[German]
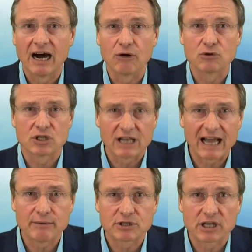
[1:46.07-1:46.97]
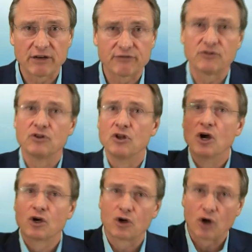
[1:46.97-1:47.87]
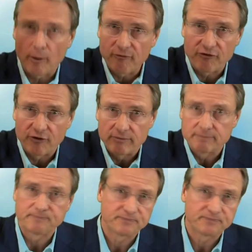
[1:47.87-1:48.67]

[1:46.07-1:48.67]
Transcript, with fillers: aus Leibeskräften Köpfen.